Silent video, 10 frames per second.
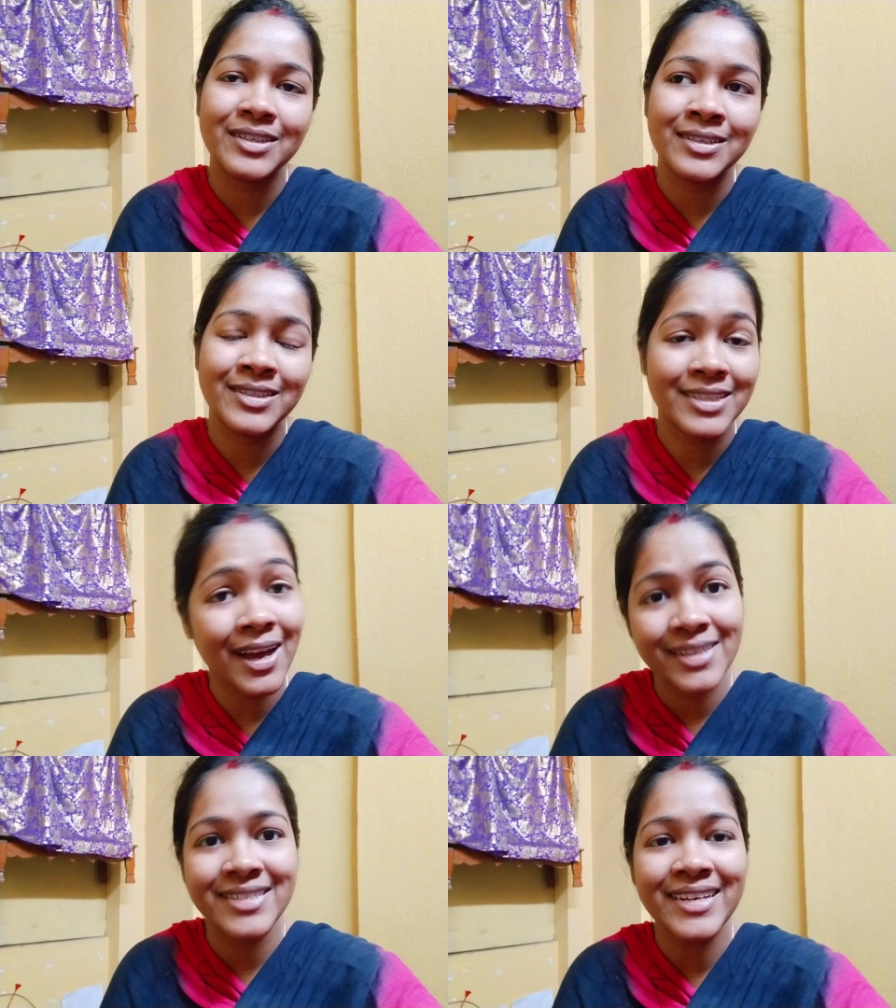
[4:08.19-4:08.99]
ইচ্ছা
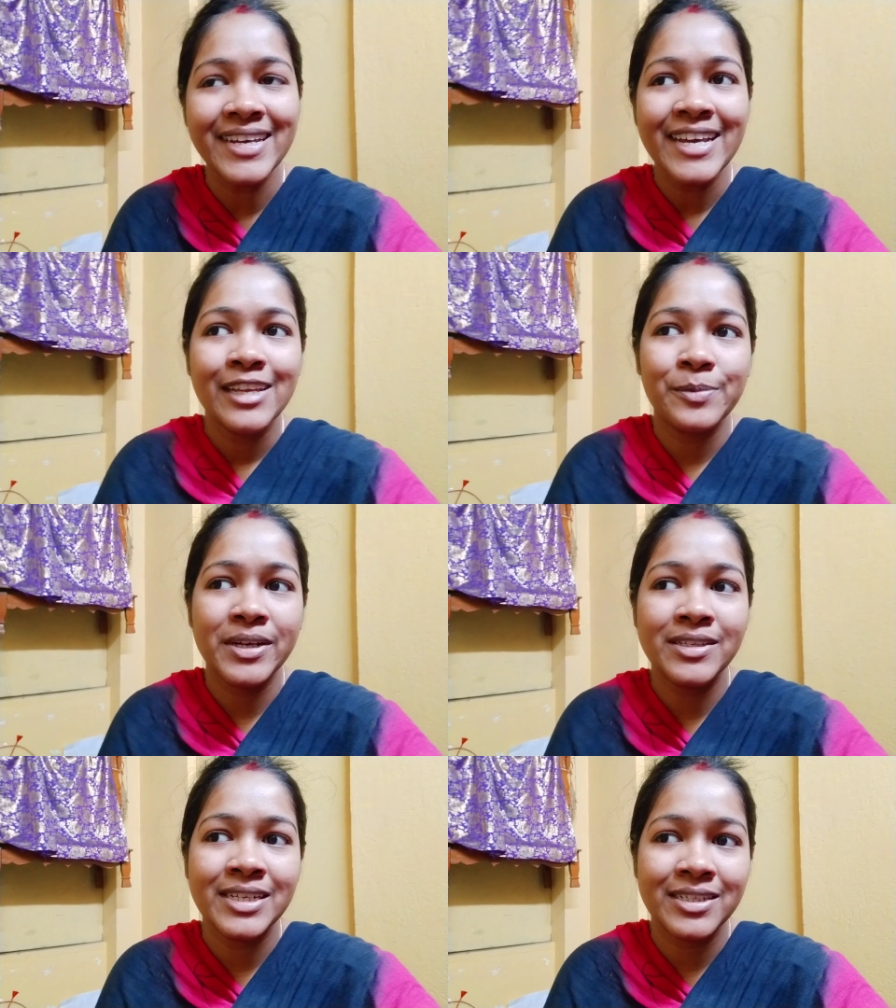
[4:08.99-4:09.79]
আছে বা
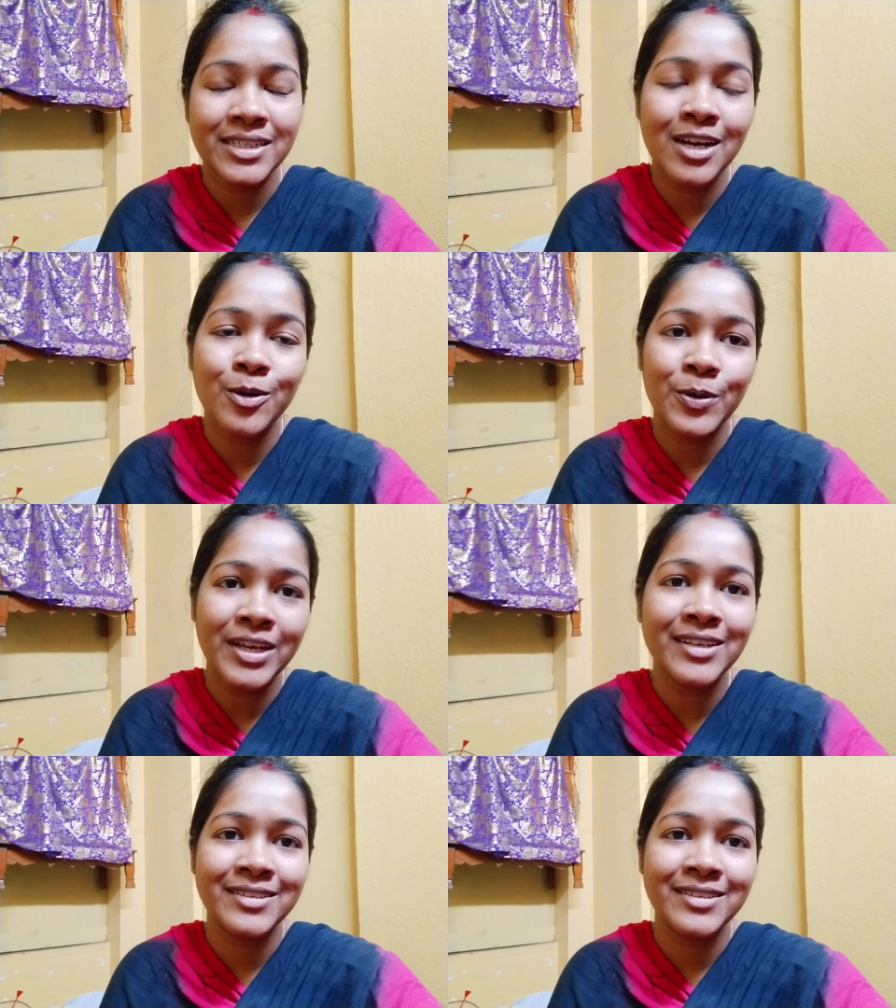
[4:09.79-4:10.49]
চেষ্টা করে